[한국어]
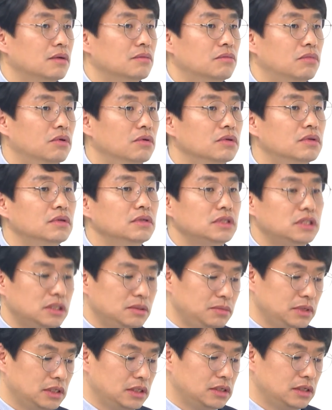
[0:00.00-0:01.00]
모든
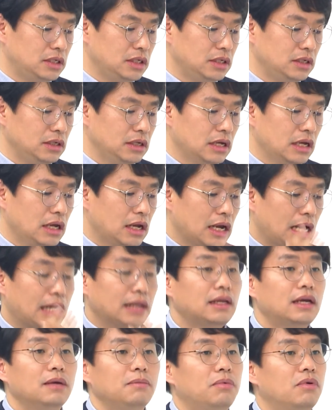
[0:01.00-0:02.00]
시민들이
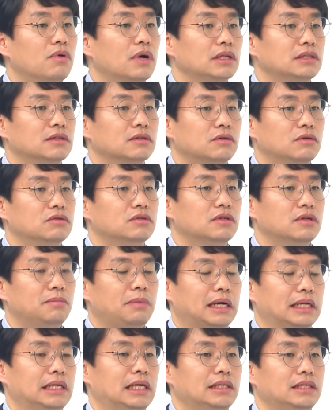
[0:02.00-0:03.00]
하나의 포괄적 교섭을
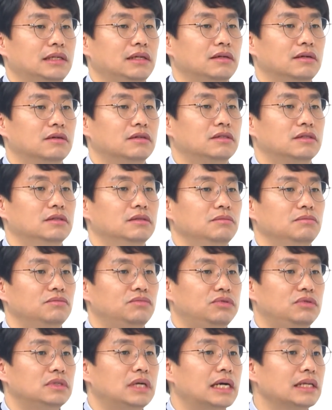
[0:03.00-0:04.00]
받아들이는 것은
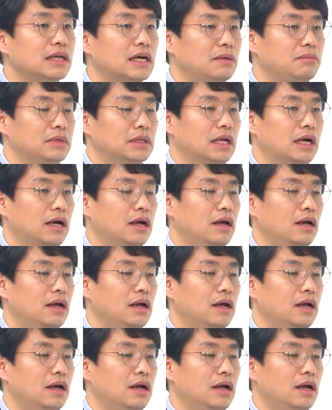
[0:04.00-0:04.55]
불가능합니다.